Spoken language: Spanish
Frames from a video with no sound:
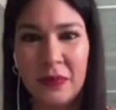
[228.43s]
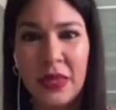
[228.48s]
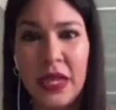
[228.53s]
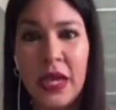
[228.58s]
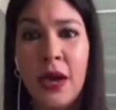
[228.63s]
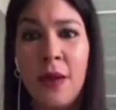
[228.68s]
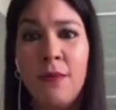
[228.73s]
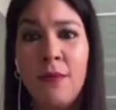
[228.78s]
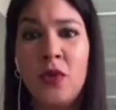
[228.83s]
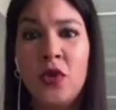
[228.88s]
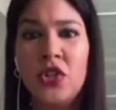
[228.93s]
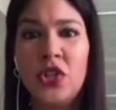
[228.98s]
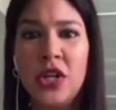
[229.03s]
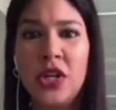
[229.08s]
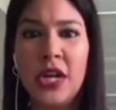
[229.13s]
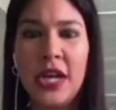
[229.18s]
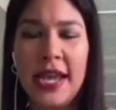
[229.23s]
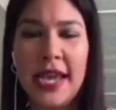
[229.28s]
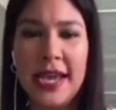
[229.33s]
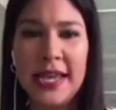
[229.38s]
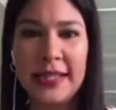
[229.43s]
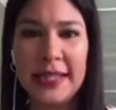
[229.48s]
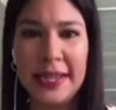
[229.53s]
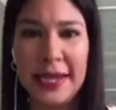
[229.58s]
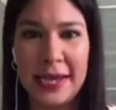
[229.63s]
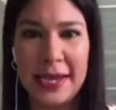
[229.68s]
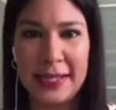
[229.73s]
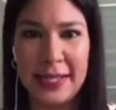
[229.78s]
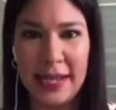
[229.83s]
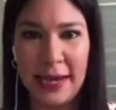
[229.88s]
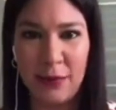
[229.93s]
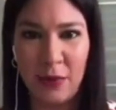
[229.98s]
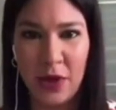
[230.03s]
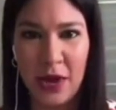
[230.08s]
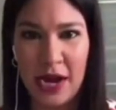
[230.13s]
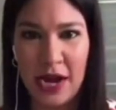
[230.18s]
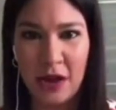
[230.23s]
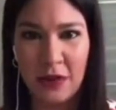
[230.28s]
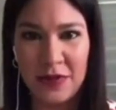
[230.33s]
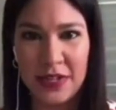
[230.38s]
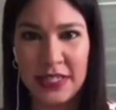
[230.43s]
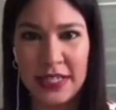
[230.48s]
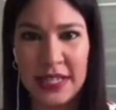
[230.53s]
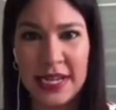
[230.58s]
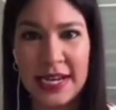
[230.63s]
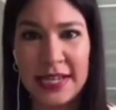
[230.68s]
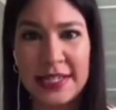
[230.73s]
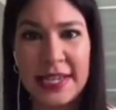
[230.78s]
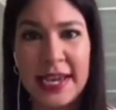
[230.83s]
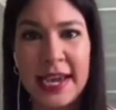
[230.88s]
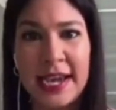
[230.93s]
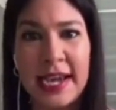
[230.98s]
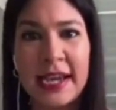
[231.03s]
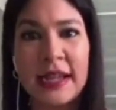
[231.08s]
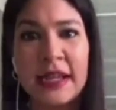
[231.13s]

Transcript: Muchos clientes que tenemos en la oficina llegan